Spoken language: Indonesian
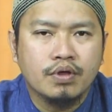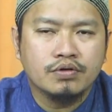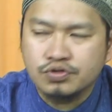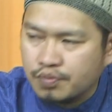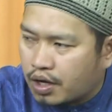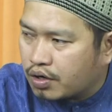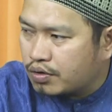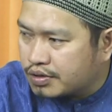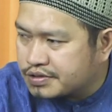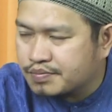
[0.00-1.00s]
Dan
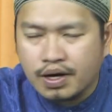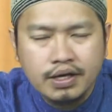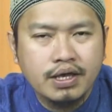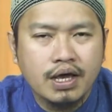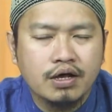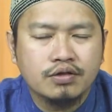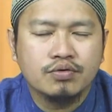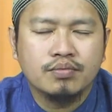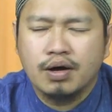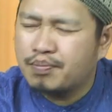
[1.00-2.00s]
subhanallah sebagian
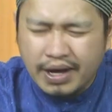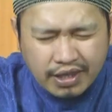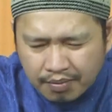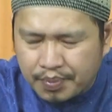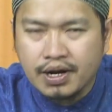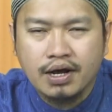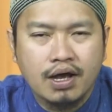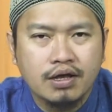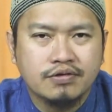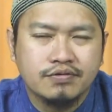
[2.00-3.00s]
atau eh, banyak
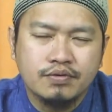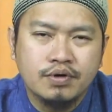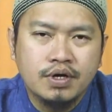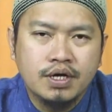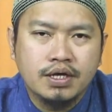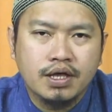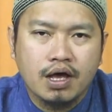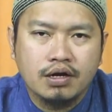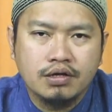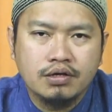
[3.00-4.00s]
pedagang itu
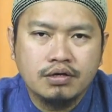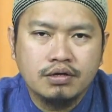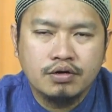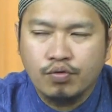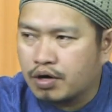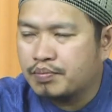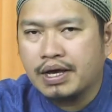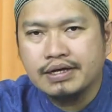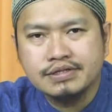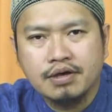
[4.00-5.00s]
yakni luar
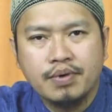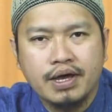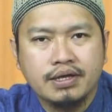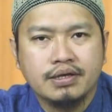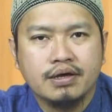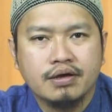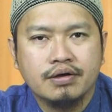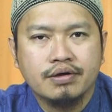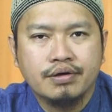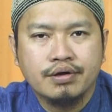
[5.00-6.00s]
biasa baiknya
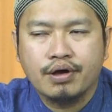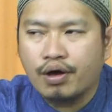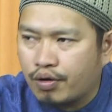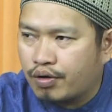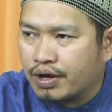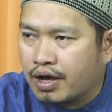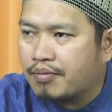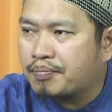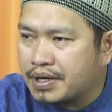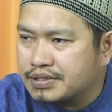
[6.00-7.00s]
kalau
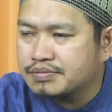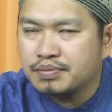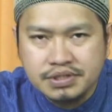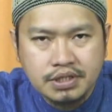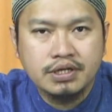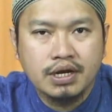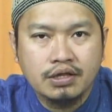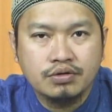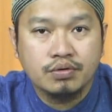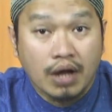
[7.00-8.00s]
nggak pas bisa
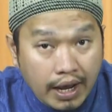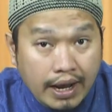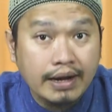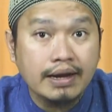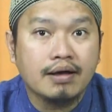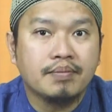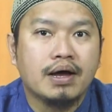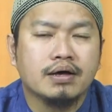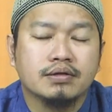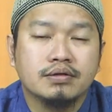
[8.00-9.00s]
diretur. Nah, kan enak
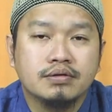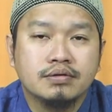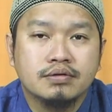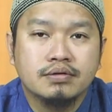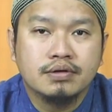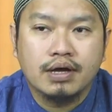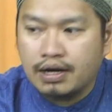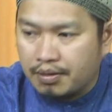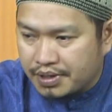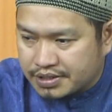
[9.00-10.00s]
banget.
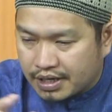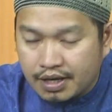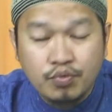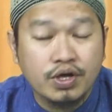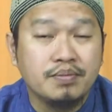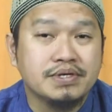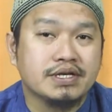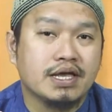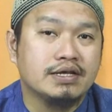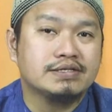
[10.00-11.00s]
Karena biasanya mungkin
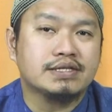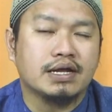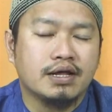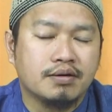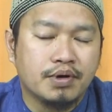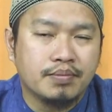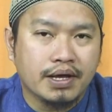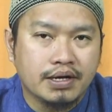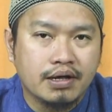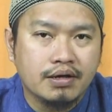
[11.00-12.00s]
bisa jadi standar
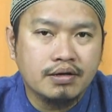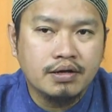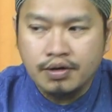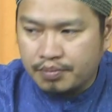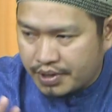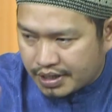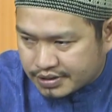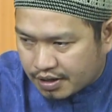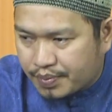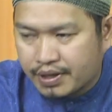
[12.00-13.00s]
berbeda.
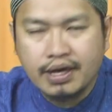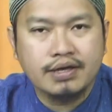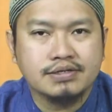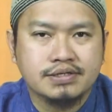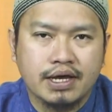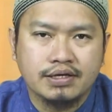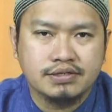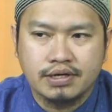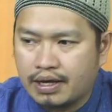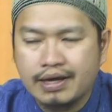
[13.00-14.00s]
Biasa pakai
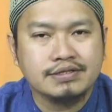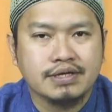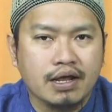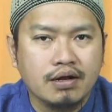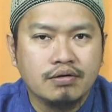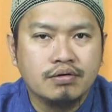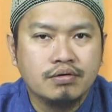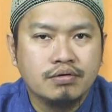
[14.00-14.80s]
size XL.